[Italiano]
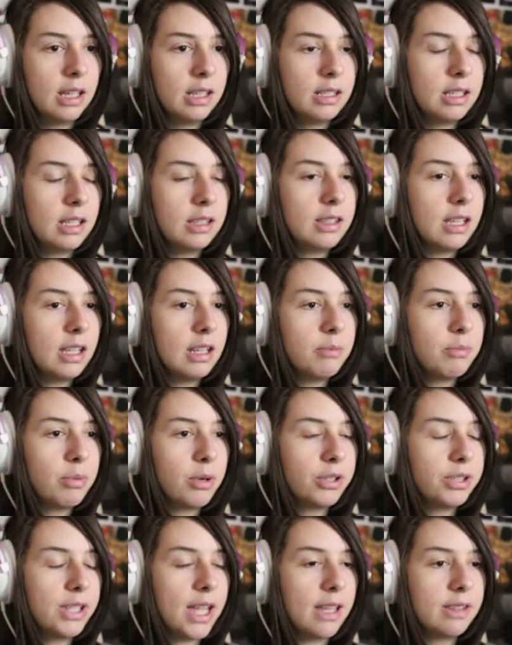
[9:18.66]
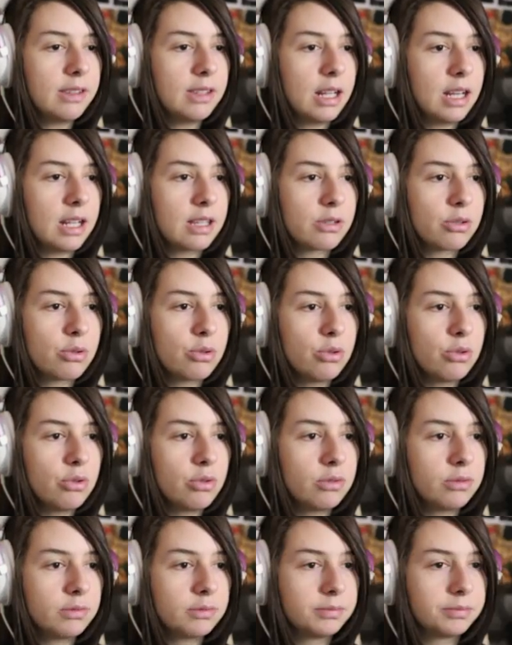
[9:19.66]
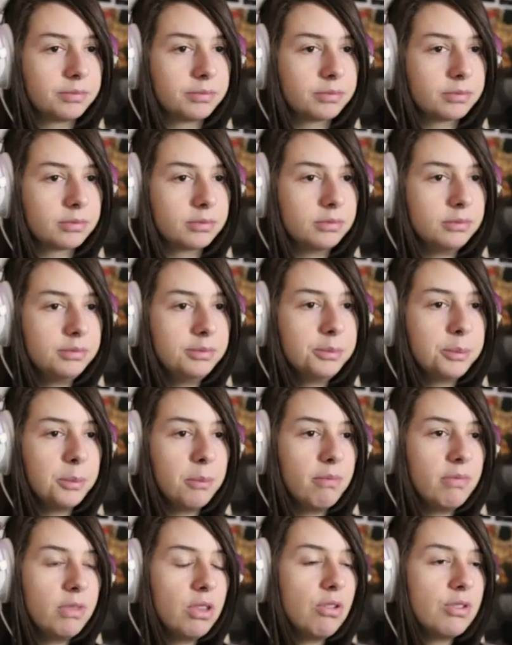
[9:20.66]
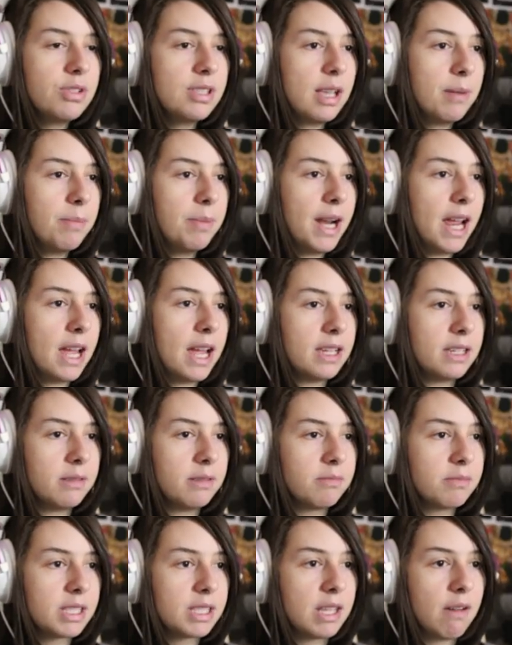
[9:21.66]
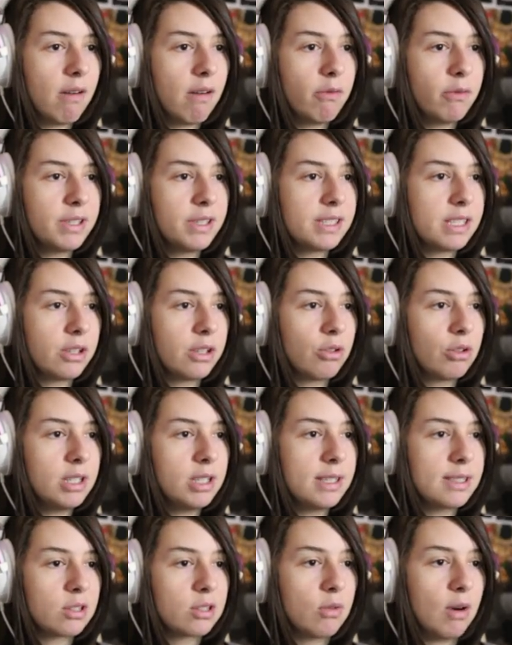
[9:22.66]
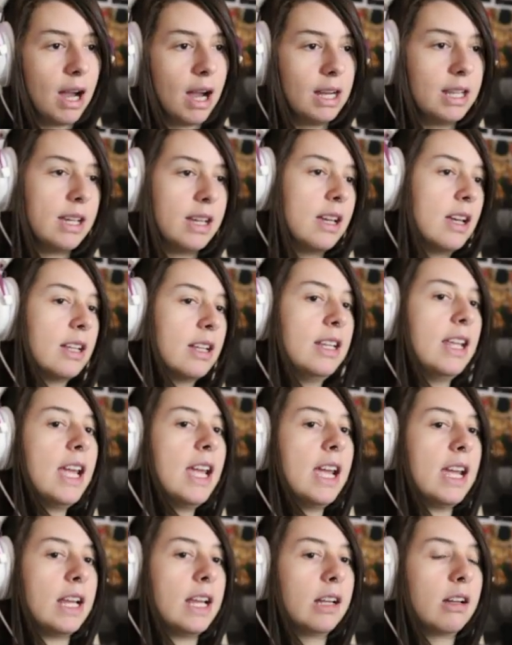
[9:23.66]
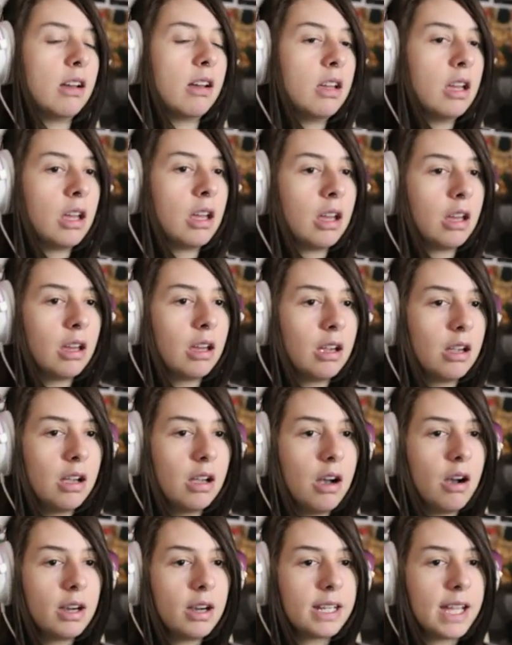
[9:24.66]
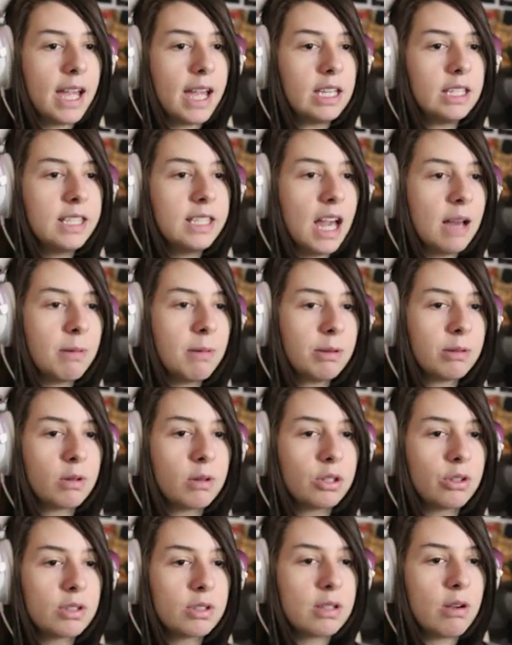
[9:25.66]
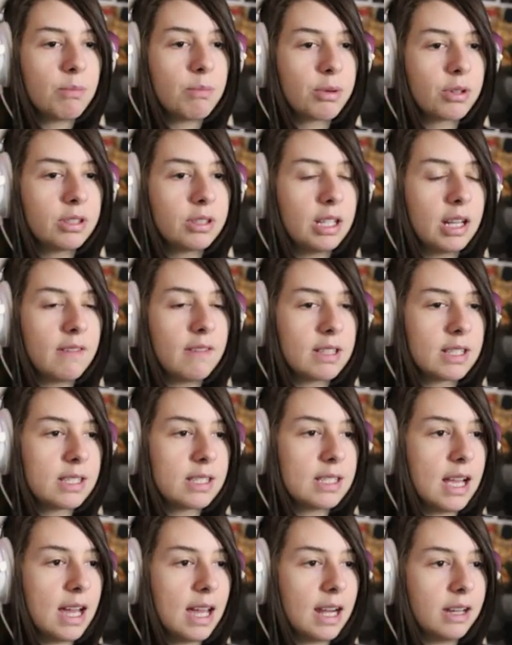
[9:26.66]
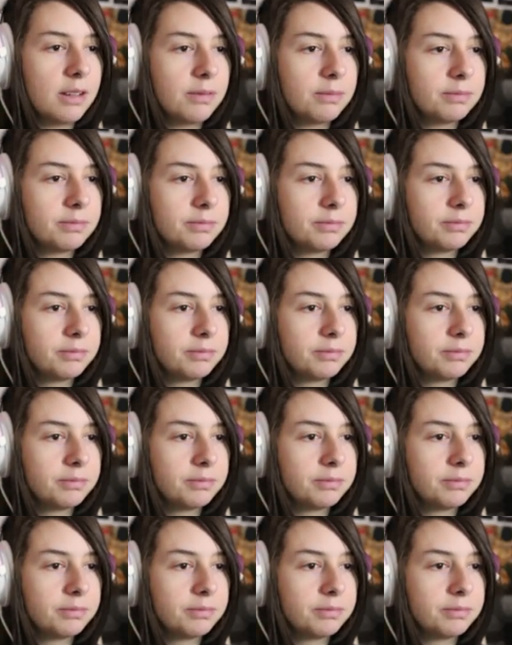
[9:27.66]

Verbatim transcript: Niente di importante lassù? Non saprei, stavo fissando gli squali. Neil! Ok, chiamami quando siamo pronti ad avanzare.